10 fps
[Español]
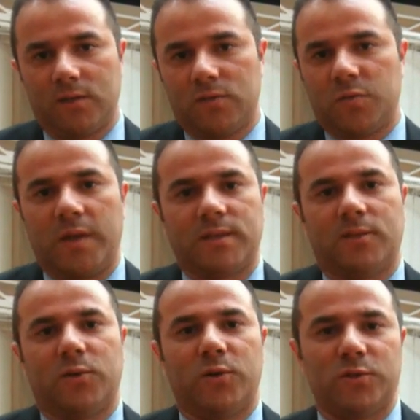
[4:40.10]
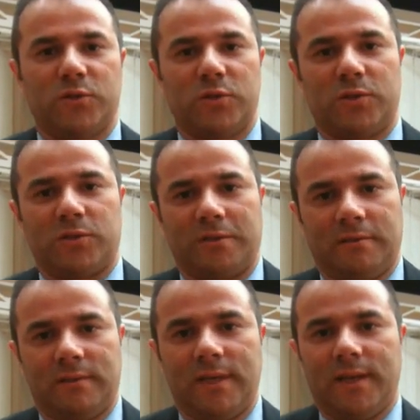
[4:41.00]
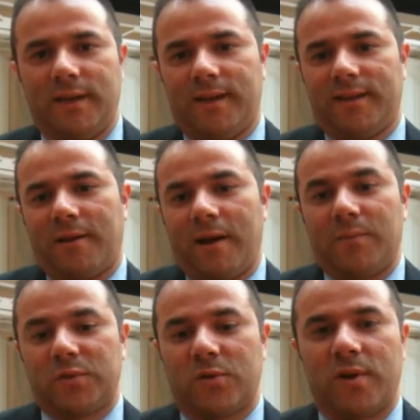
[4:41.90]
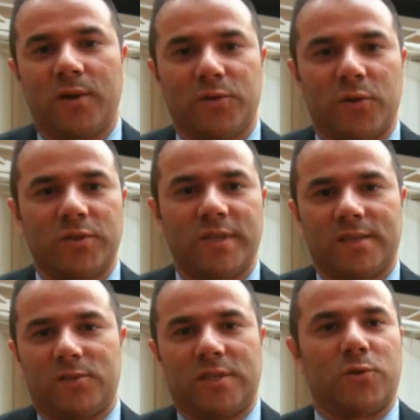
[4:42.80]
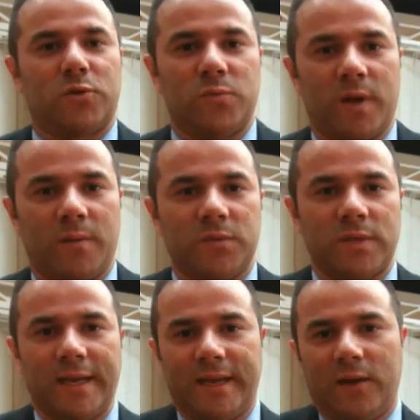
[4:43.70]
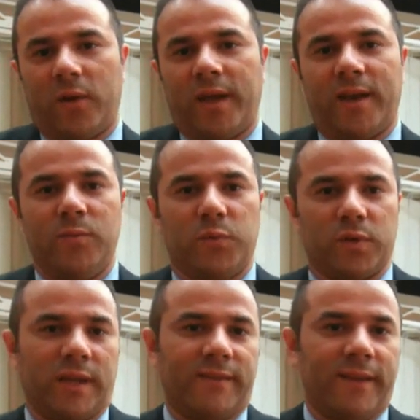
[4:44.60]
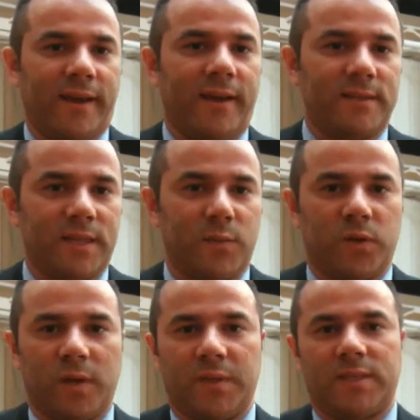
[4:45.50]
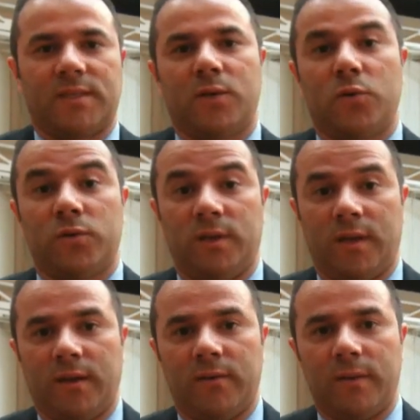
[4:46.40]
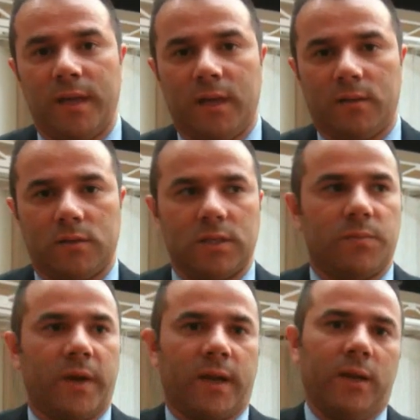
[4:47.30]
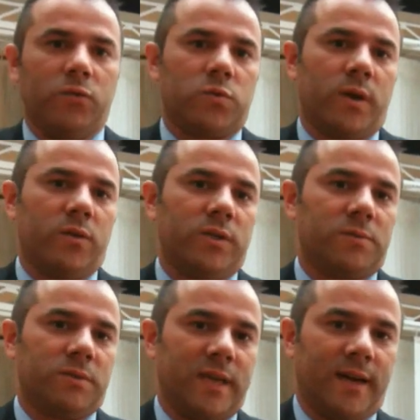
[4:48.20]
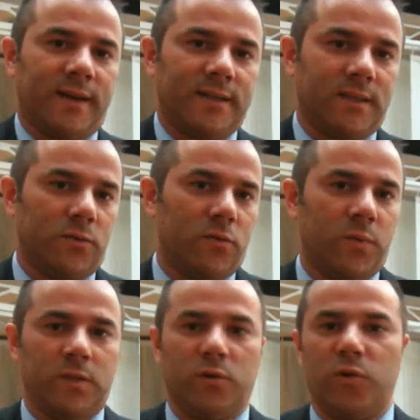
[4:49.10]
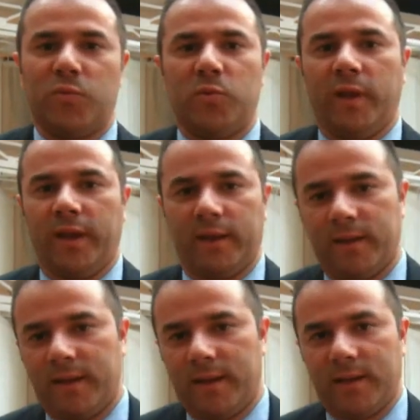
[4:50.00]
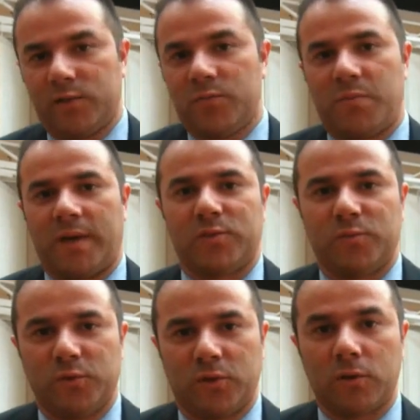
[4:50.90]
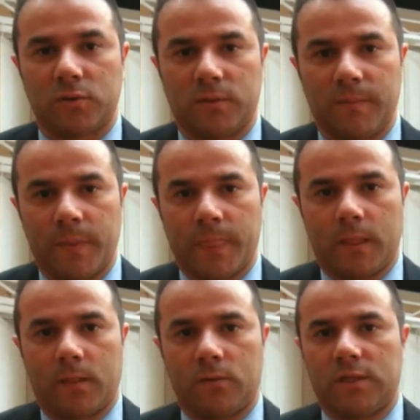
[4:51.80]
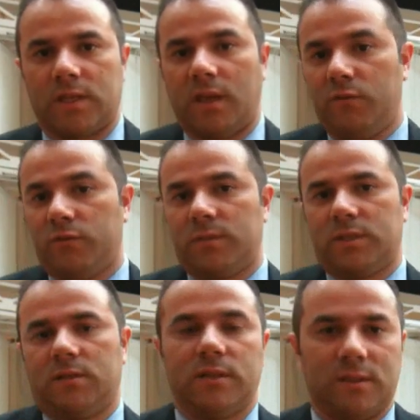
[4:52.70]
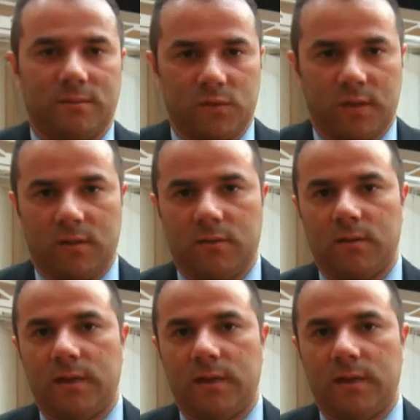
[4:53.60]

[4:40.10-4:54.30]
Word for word: Eso nos pasa a todos nosotros. Eh, trabajamos con algo todos los días, nos acostumbramos, lo que era importante deja de ser porque pasa a ser cotidiano. Entonces, para que el usuario después agarre ese documento y lo publique, es un paso muy corto. Entonces, ¿qué información le estamos dando?